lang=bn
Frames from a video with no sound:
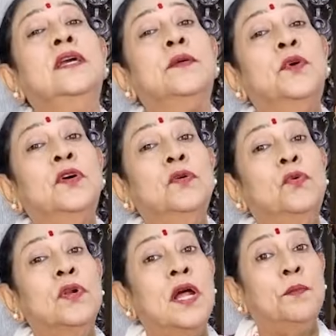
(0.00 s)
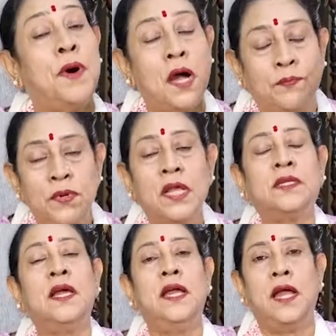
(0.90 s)
এবং ওনার
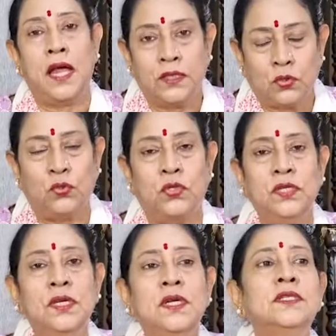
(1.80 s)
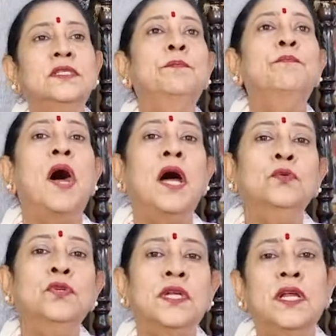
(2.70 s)
ভাবনাটা এতই যে
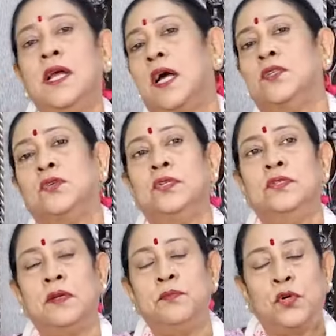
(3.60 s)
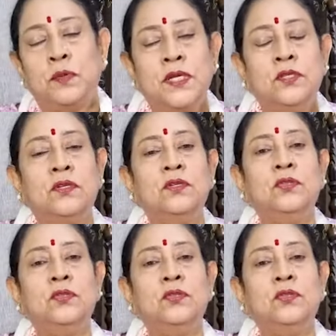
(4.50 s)
মানুষের কাজ করবার জন্য